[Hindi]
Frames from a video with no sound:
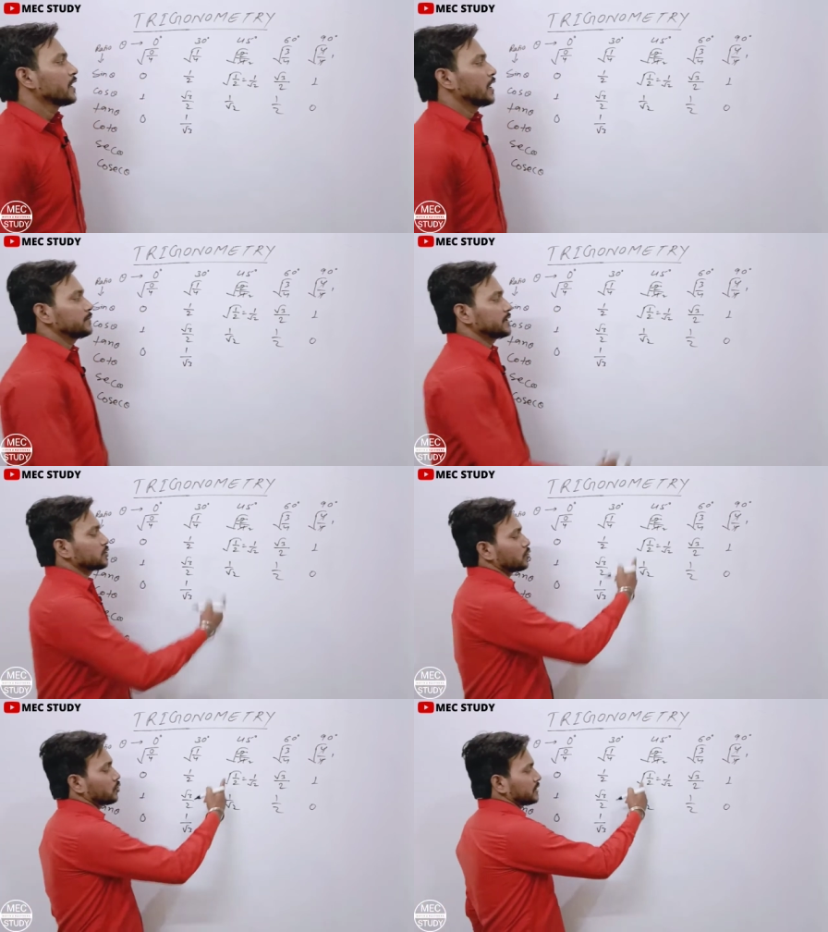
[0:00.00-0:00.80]
अब ये
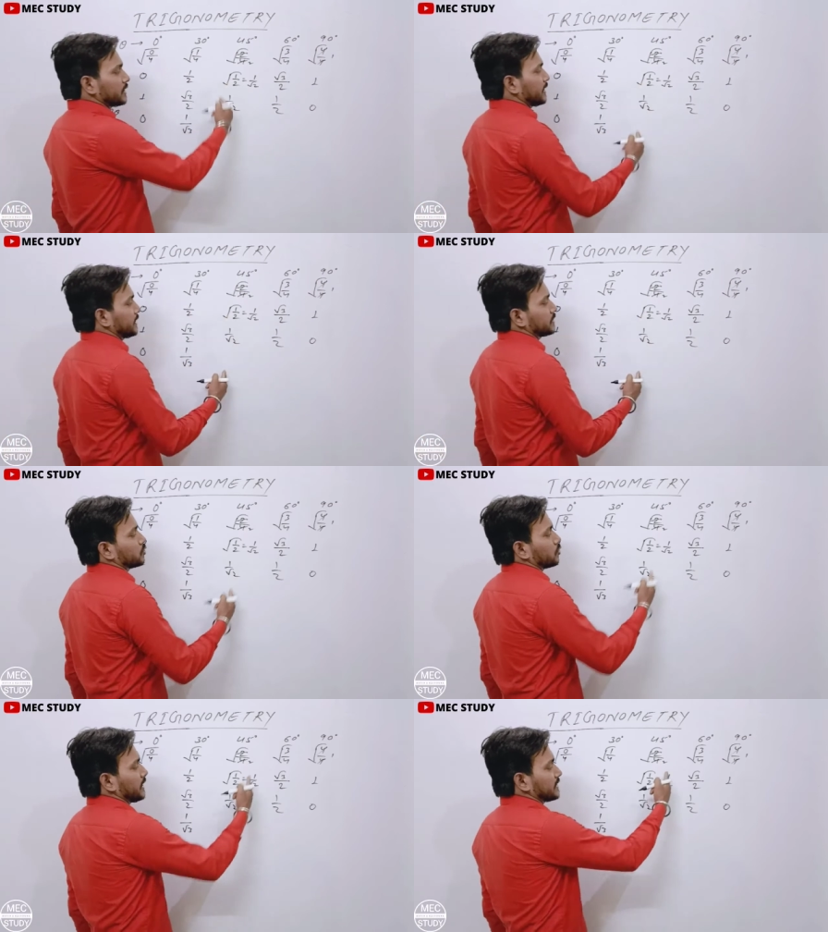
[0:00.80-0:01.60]
दोनों को देखेंगे
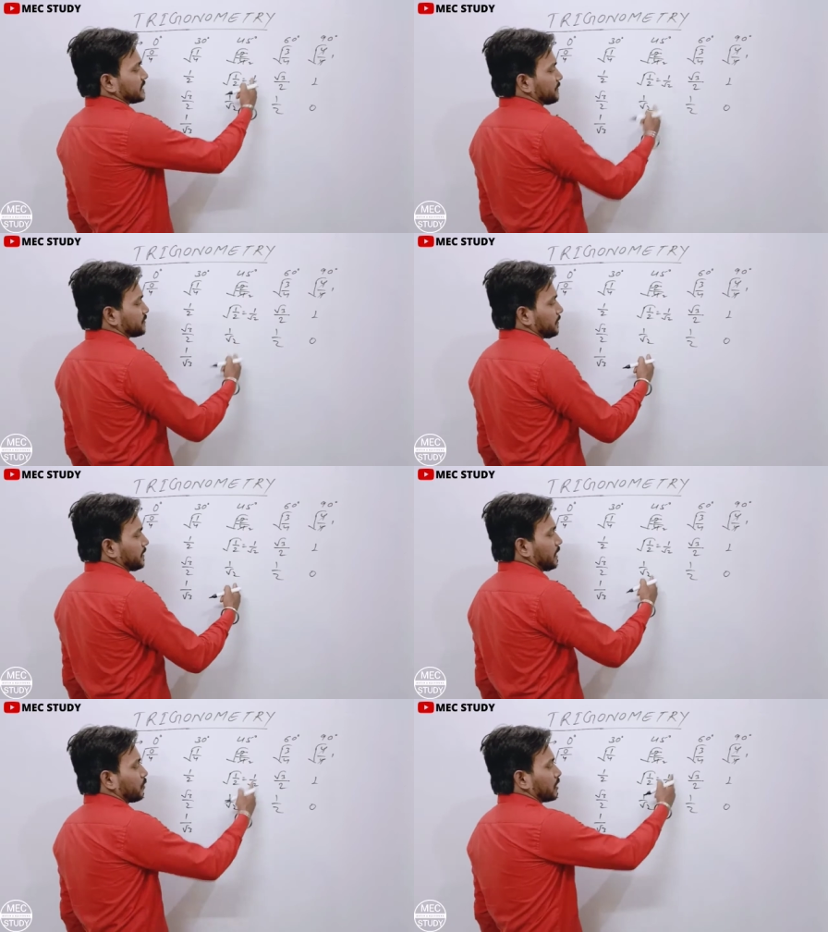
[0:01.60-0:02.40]
दोनों क्या सेम सेम है ना
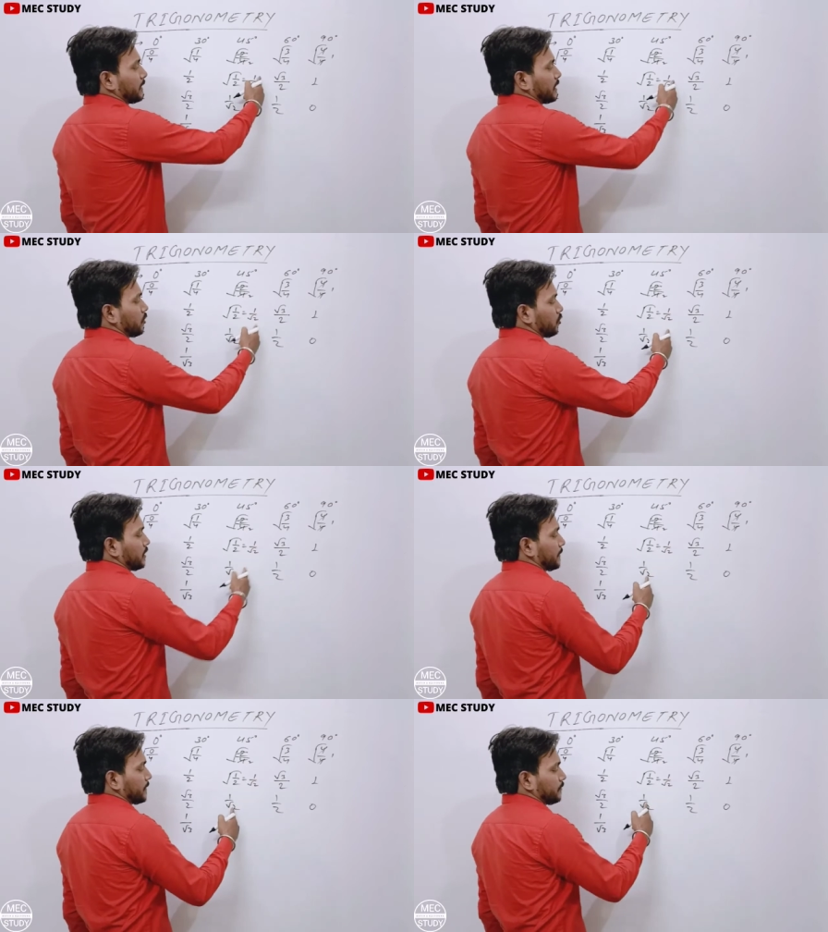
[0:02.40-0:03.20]
वन बाय रूट टू यहाँ
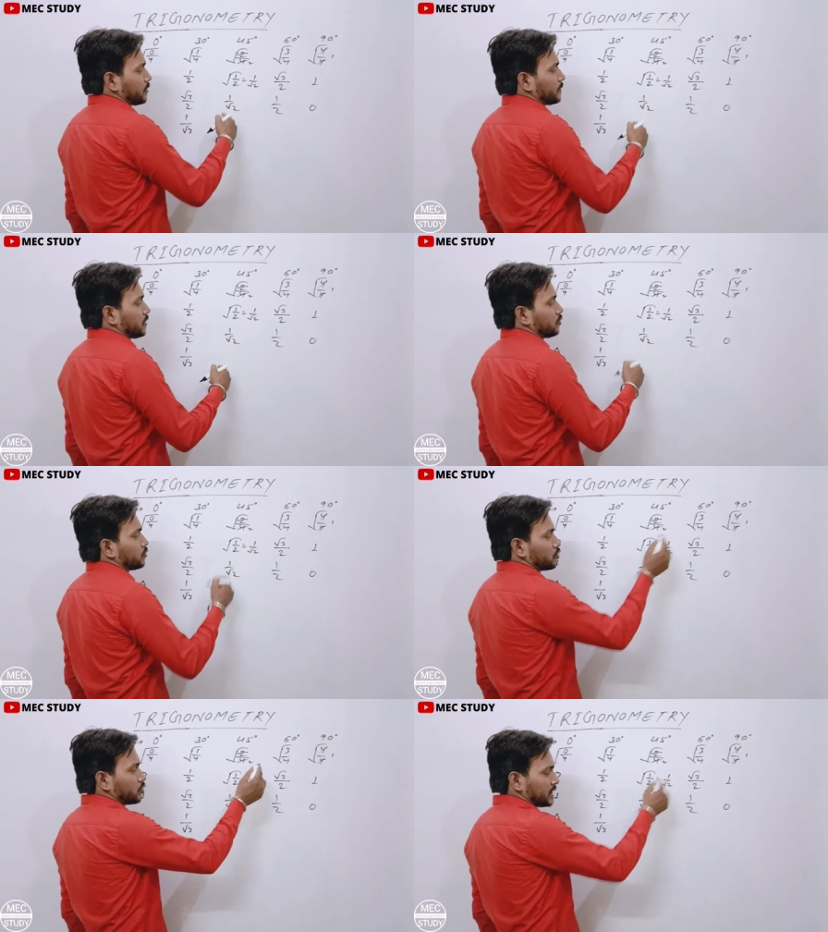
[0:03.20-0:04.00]
पर भी वन बाई रूट टू
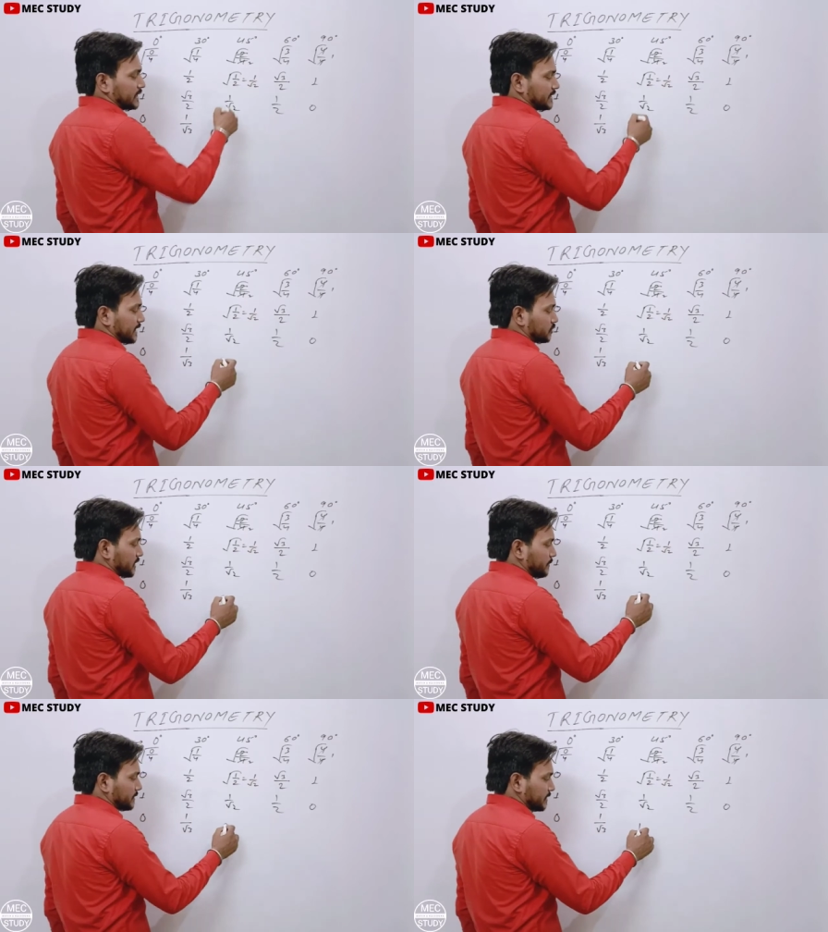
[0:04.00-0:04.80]
दोनों कट जाएगा तो क्या
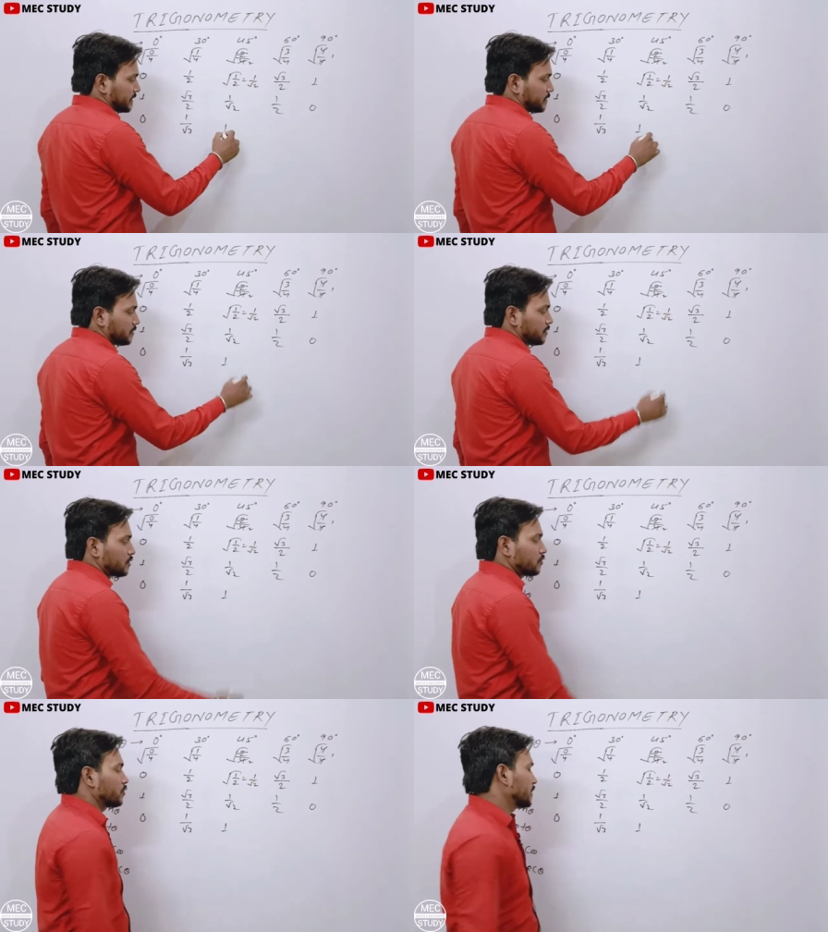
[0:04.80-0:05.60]
बचेगा
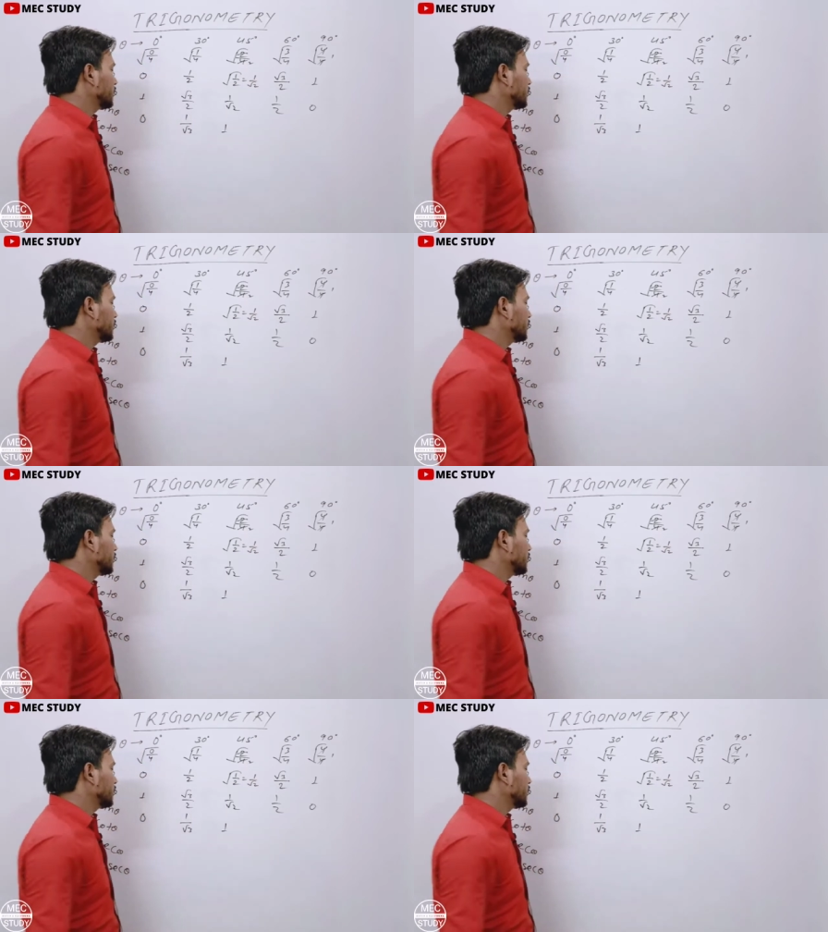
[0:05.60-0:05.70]
वन